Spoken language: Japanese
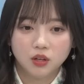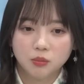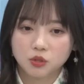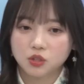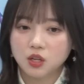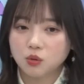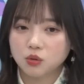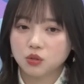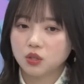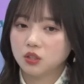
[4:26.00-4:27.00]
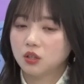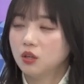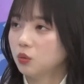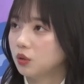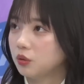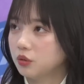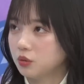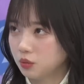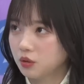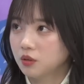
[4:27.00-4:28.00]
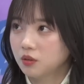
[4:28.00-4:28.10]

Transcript: えでもすねこすりって猫なんですよね